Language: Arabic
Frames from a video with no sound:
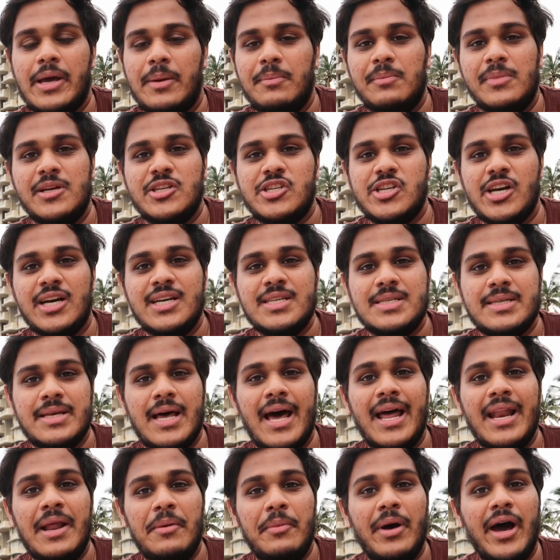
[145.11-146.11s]
كم من شخص
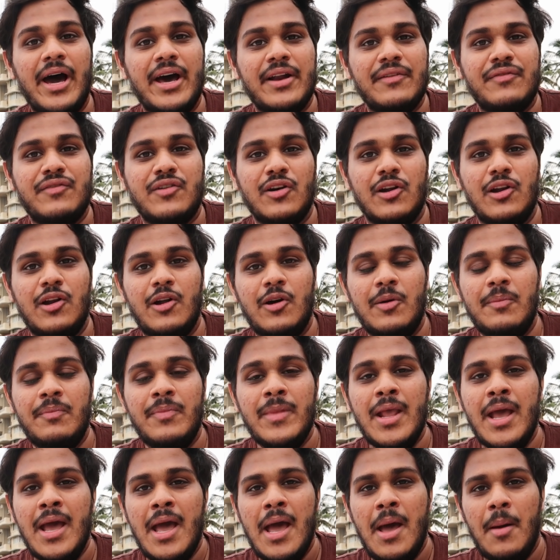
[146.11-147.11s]
أنا ما أعرف كلهم